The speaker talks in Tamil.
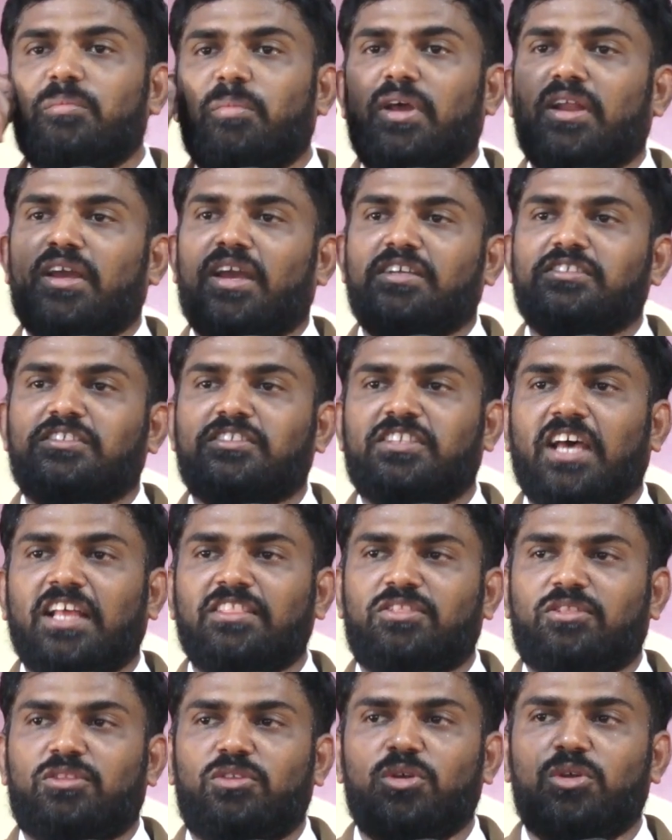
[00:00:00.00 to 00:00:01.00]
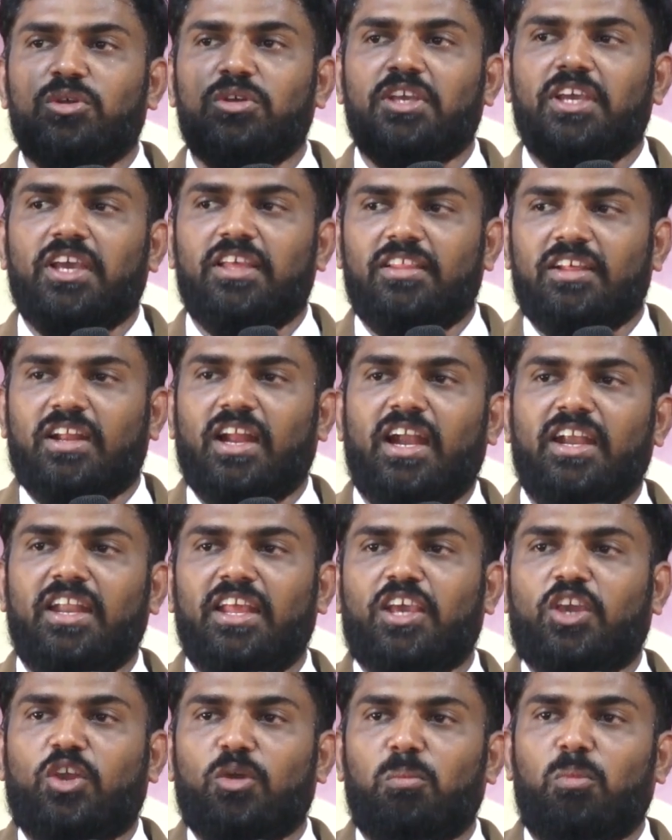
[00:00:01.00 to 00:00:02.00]
பாருங்க சத்துரு எதிராக
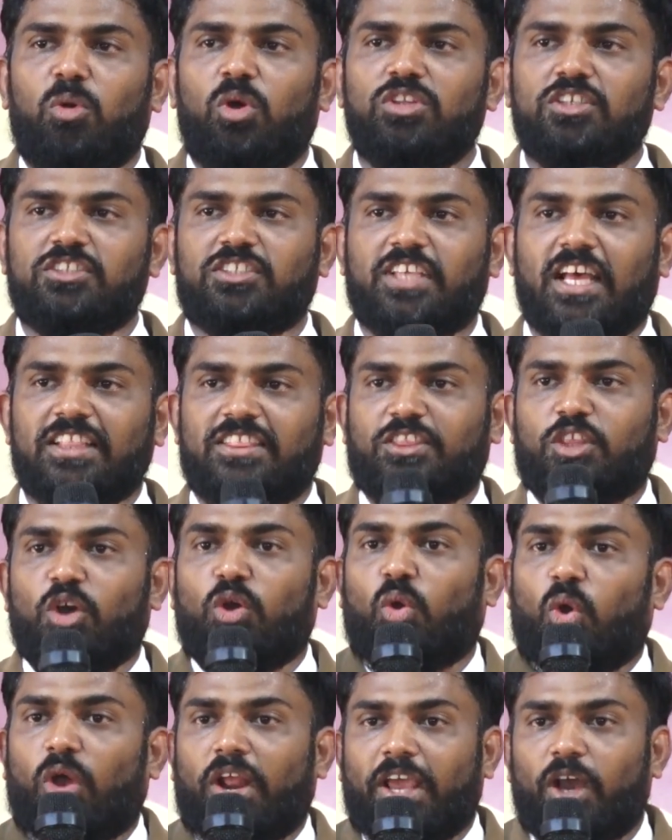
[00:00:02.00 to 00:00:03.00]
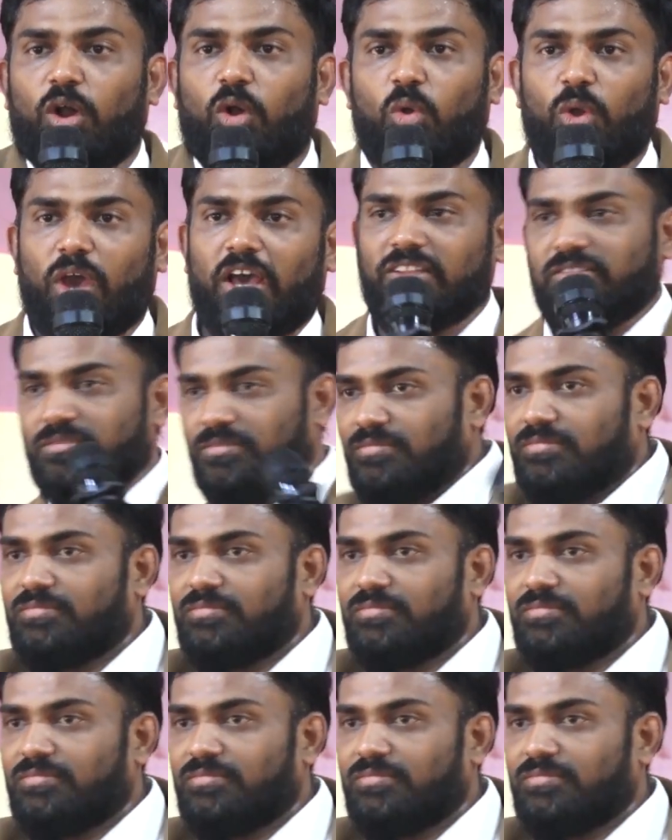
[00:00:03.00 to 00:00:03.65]
நிற்கும் போது சத்தம் குறையக்கூடாது